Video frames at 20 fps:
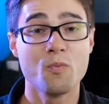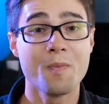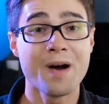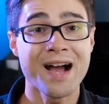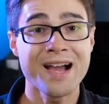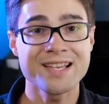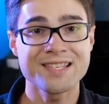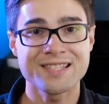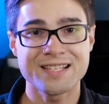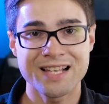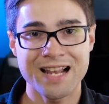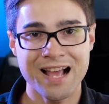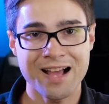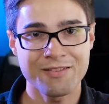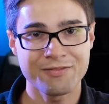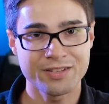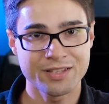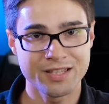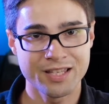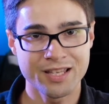mais
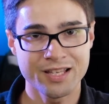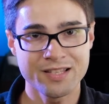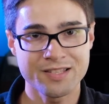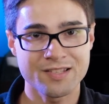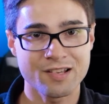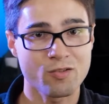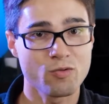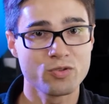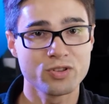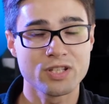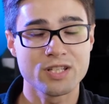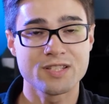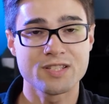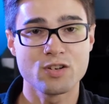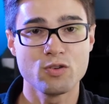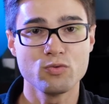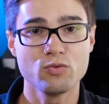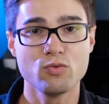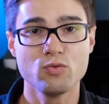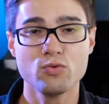grave deles
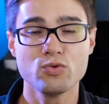aconteceu no